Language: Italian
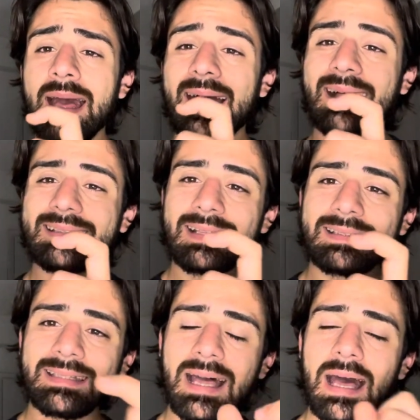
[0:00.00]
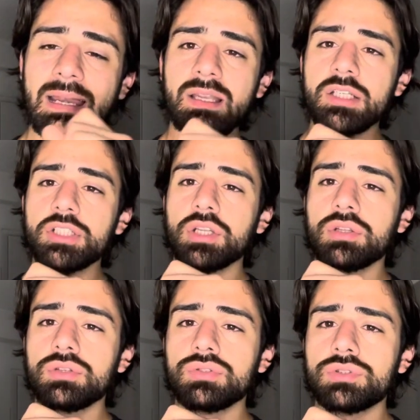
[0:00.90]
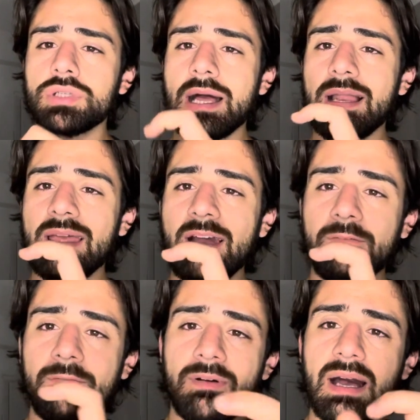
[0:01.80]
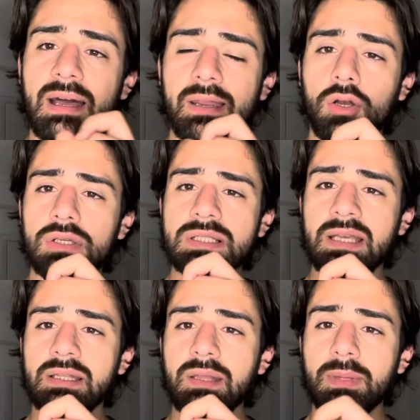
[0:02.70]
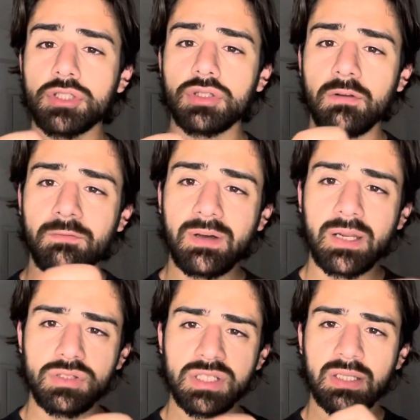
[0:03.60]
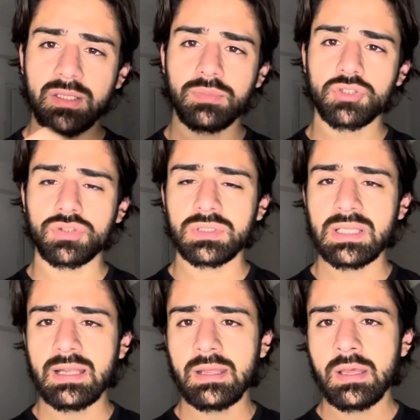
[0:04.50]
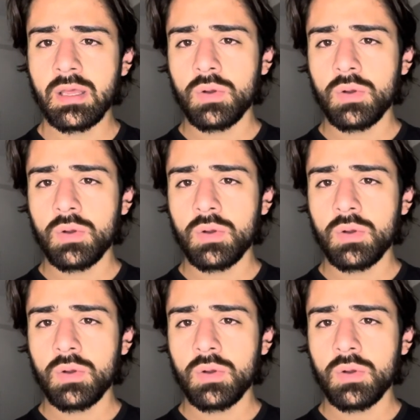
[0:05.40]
ad andare nel cerchio sociale, a fare cose che ti piacciono, a fare cose che ti possono dare